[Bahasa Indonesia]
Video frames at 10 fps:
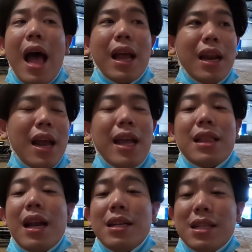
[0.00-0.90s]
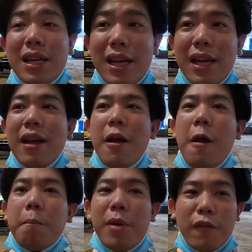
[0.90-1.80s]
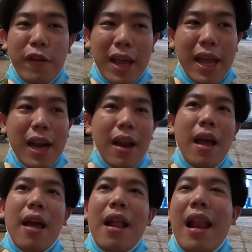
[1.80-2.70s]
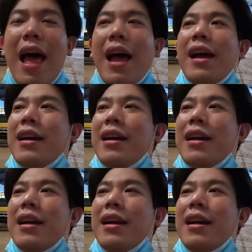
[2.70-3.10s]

akhirnya kita di sini berpikir lah